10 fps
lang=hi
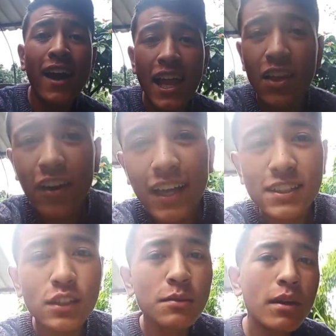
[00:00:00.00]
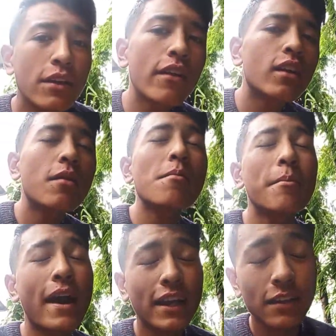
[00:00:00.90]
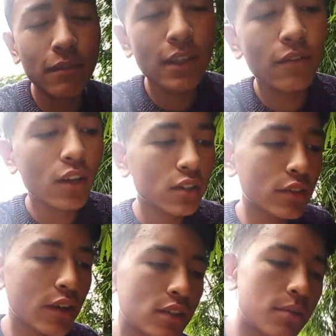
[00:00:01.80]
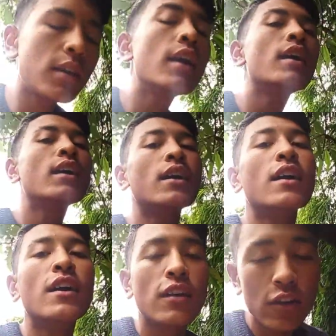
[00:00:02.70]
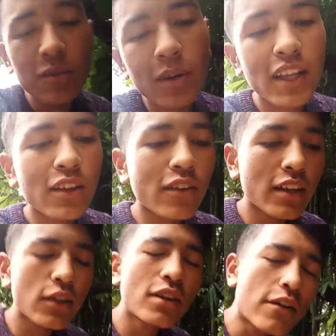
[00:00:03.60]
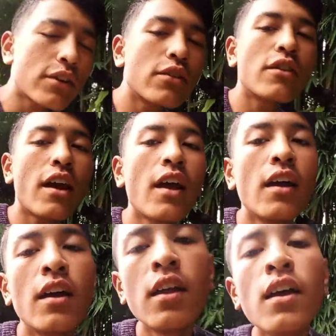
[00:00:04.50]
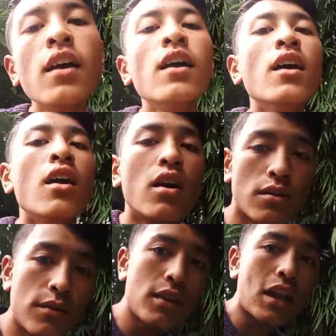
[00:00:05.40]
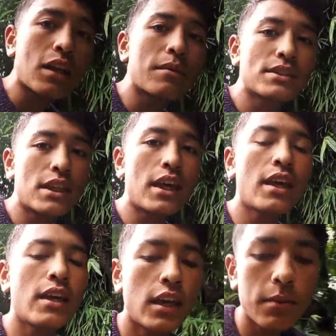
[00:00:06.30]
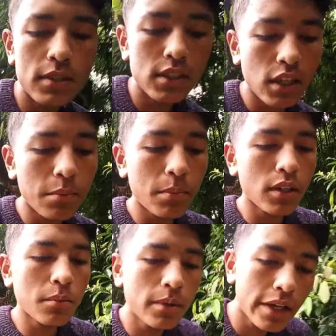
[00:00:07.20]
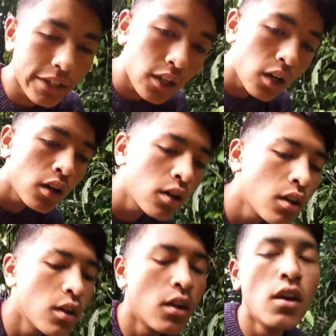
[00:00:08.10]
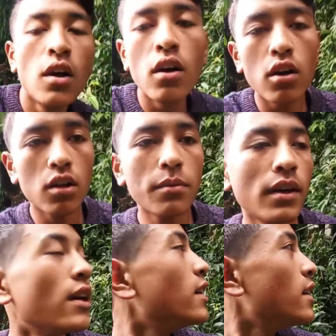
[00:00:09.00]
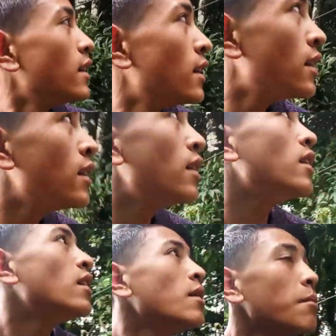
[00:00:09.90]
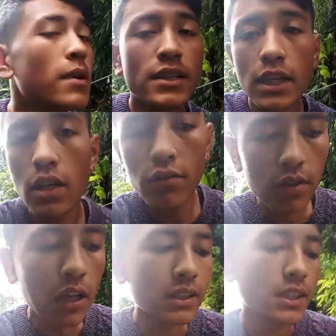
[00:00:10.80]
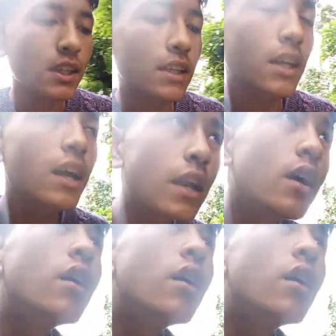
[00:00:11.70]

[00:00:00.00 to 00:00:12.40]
हेलो गाइस गुड मॉर्निंग वेलकम बैक टू मनी ब्लॉग सो गाइस अभी गुड मॉर्निंग तो नहीं है गुड आफ्टरनून है और अभी फिलहाल के बज रहे हैं एक बजकर पंद्रह मिनट और अभी मैं जा रहा हूँ फिलहाल चिरिंदा के घर